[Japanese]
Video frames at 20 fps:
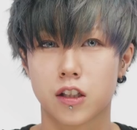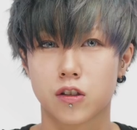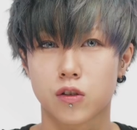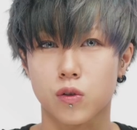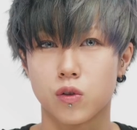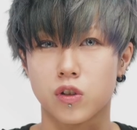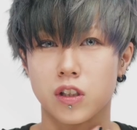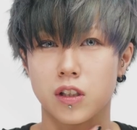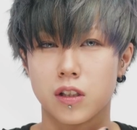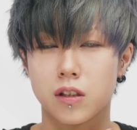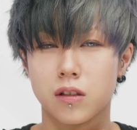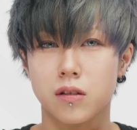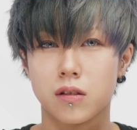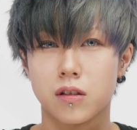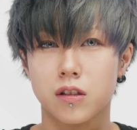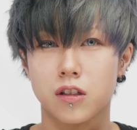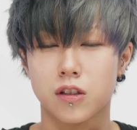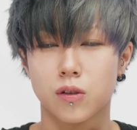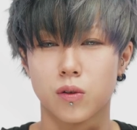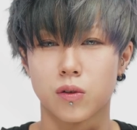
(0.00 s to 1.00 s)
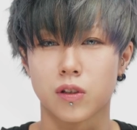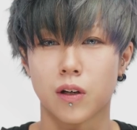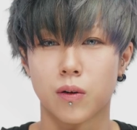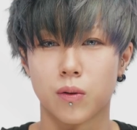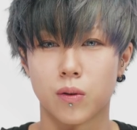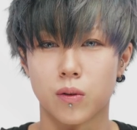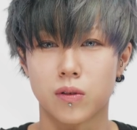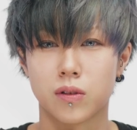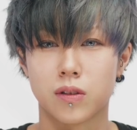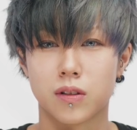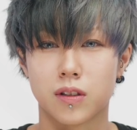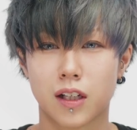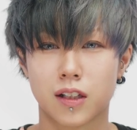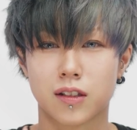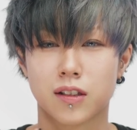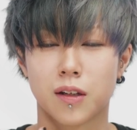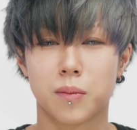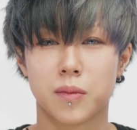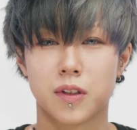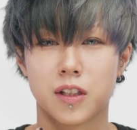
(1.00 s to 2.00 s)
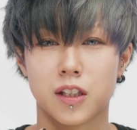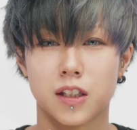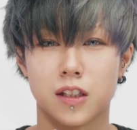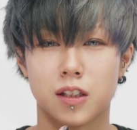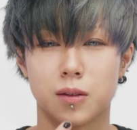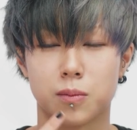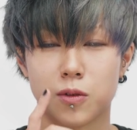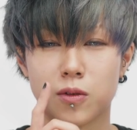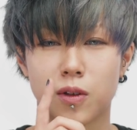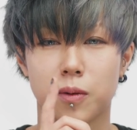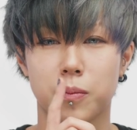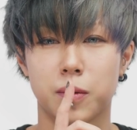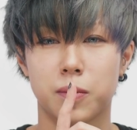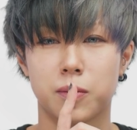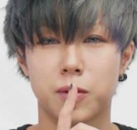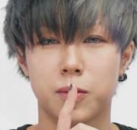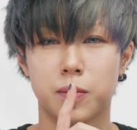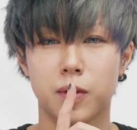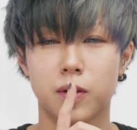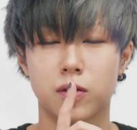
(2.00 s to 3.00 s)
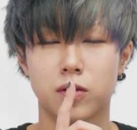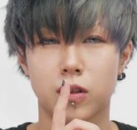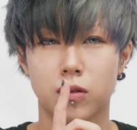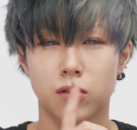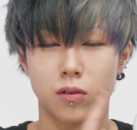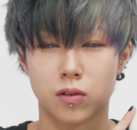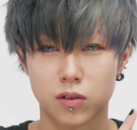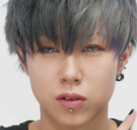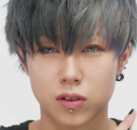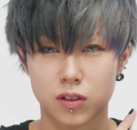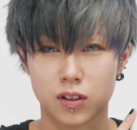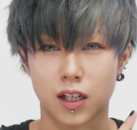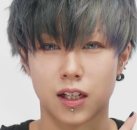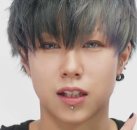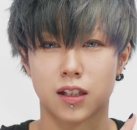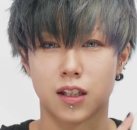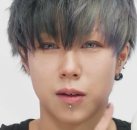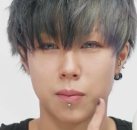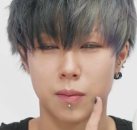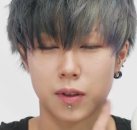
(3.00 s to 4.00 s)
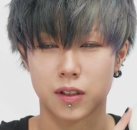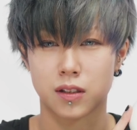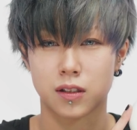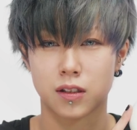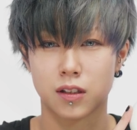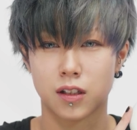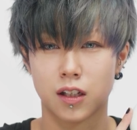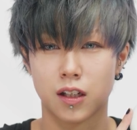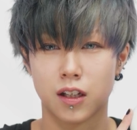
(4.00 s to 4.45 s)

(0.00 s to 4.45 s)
少し白さを出すために自分はベビーパウダーを使っています、